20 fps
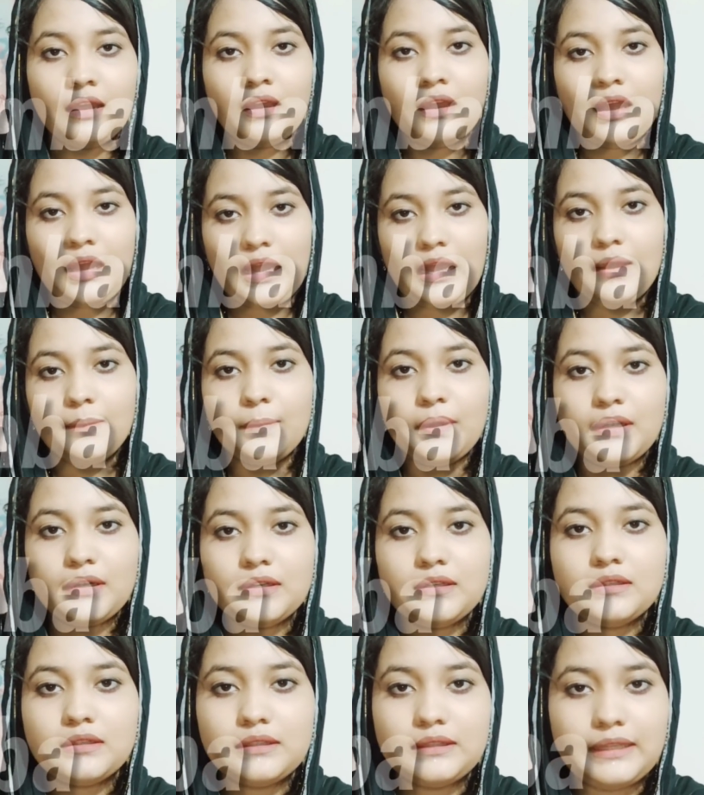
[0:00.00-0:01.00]
আমার
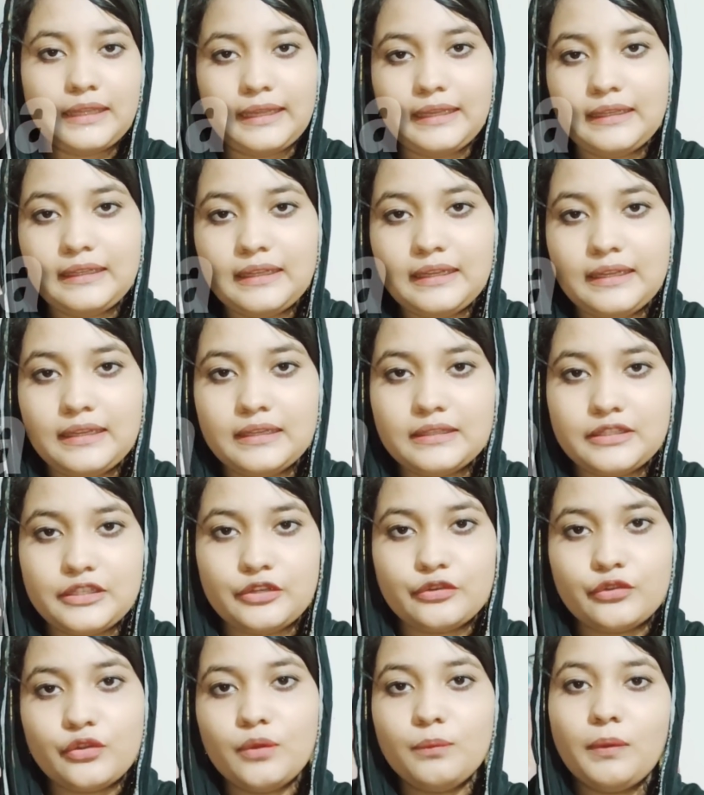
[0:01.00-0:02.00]
দেখলে
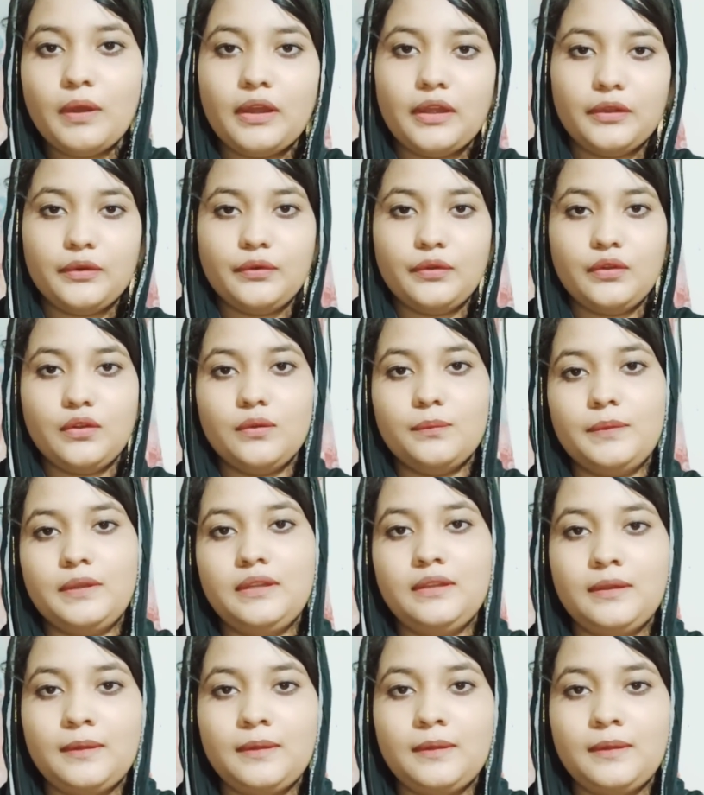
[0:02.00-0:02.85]
যেরকম হয় ওরকমই